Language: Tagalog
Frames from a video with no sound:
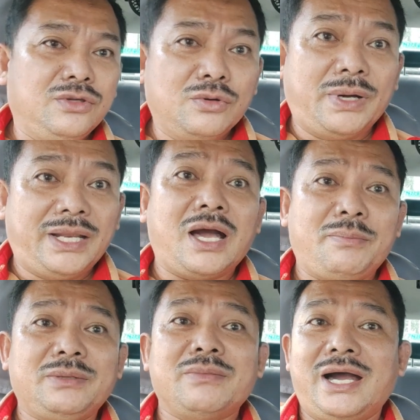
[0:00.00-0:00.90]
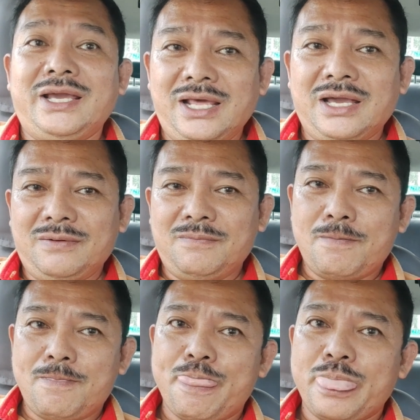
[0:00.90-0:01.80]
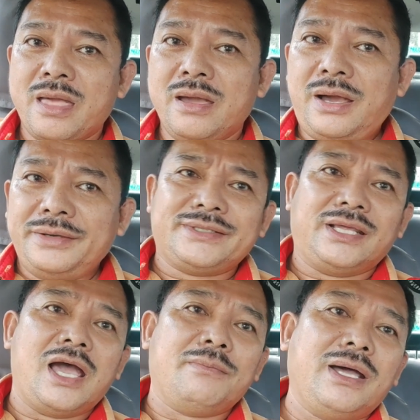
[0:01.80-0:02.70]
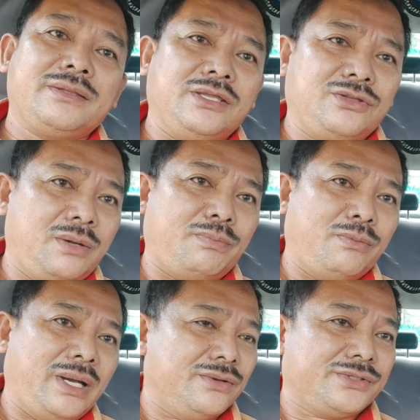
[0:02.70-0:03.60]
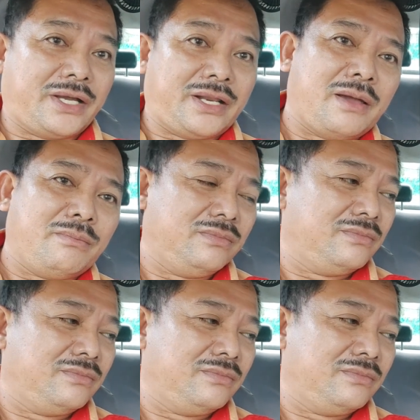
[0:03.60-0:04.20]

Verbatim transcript: Yung pala kapitbahay lang. Ay, salamat. Ito na po ba yung sa grab?